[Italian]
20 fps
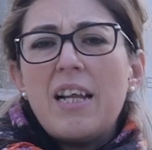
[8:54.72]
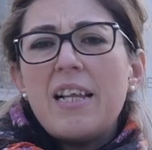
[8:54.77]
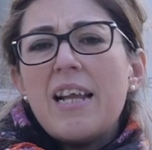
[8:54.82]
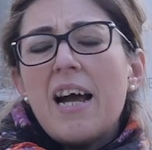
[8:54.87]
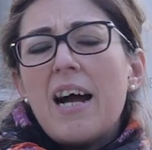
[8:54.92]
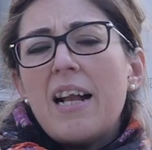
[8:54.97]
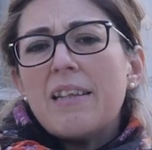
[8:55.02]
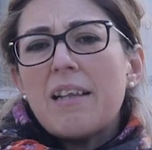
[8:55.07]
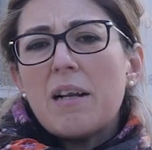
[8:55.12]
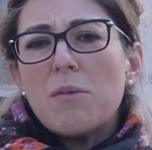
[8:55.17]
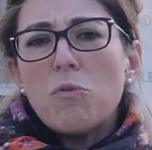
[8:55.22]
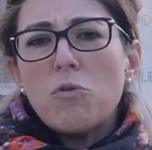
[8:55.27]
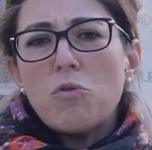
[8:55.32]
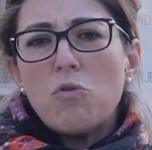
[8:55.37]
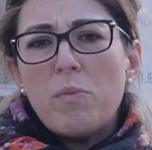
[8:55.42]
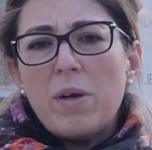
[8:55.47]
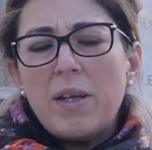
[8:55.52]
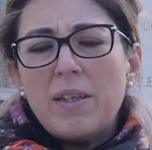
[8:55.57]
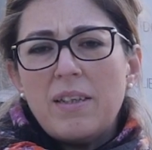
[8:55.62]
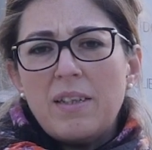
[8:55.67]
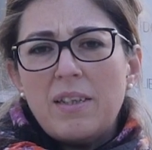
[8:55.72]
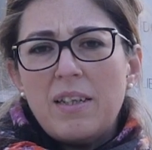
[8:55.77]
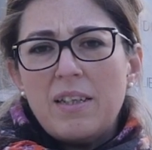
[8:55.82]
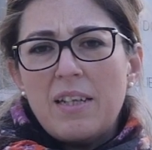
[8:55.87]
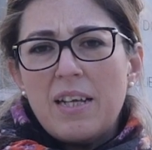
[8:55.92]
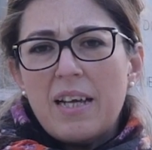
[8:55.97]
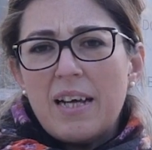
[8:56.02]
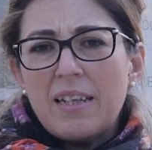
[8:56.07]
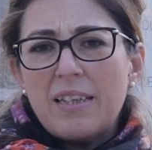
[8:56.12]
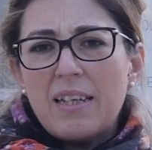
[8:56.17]
degli altri monumenti
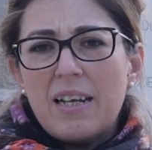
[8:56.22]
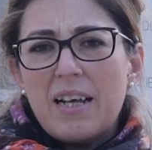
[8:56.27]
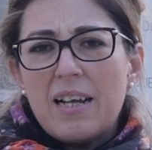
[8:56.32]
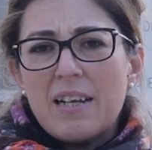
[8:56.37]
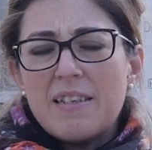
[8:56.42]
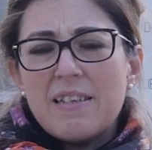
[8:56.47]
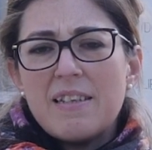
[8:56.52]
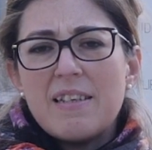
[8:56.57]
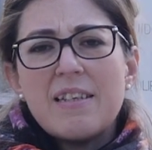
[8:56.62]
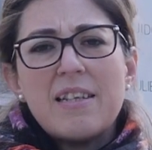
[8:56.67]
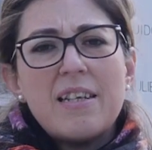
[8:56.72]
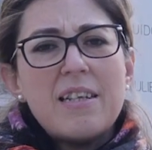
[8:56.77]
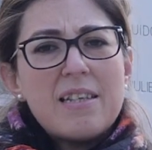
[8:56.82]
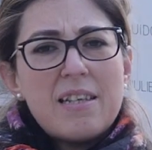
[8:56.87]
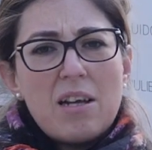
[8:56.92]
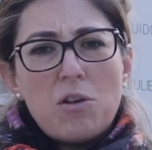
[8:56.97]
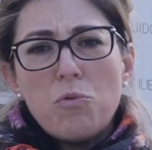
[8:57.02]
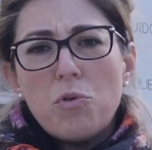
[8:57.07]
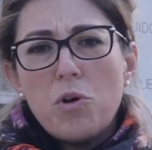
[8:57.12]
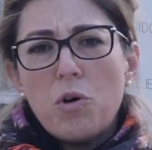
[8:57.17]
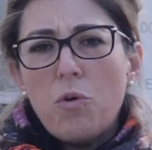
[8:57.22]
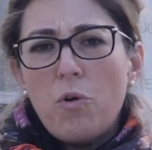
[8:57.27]
dedicati alla resistenza a lui